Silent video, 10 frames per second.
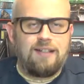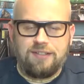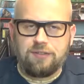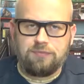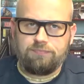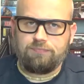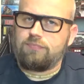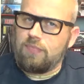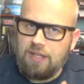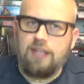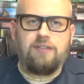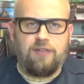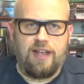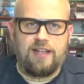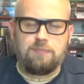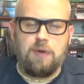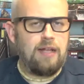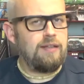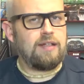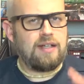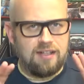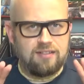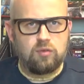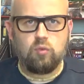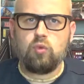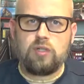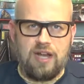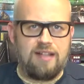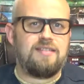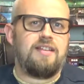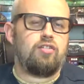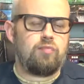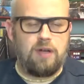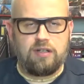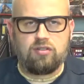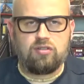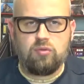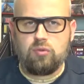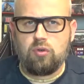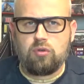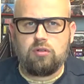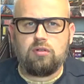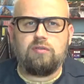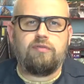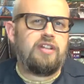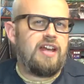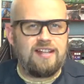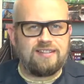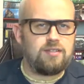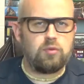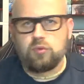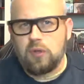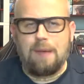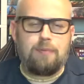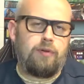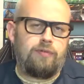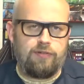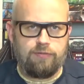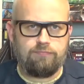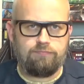also ich fange erstmal an, dann kannst du ganz entspannt zugucken, wie der erste Zug so abläuft.